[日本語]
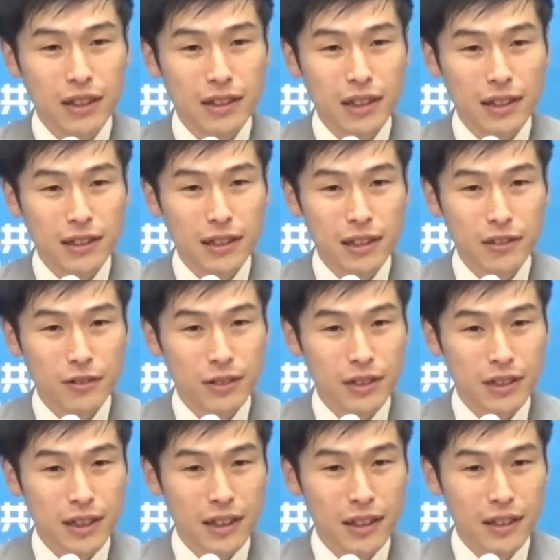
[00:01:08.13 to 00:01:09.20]
参政権の
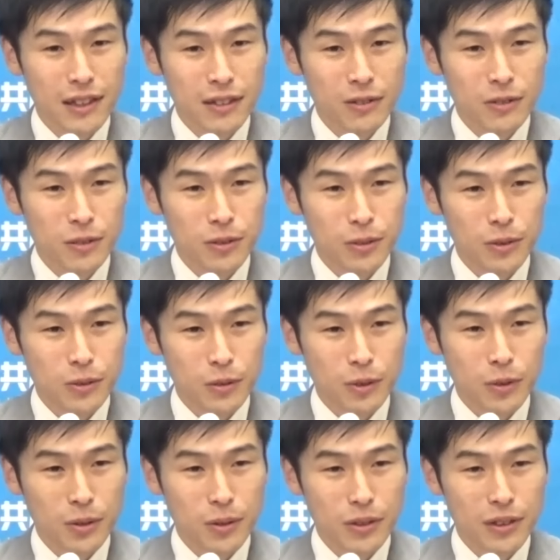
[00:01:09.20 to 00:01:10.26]
侵害に当たるということ
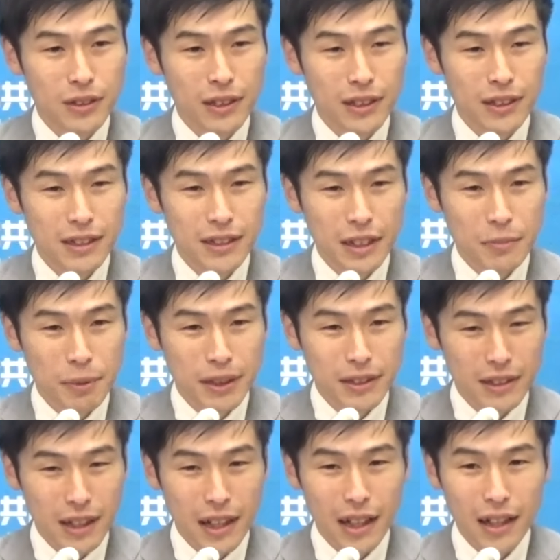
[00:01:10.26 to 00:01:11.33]
を指摘していま
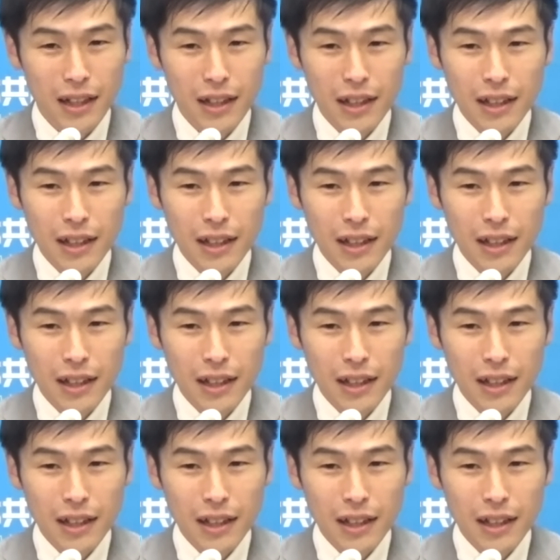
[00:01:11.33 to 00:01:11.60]
すが、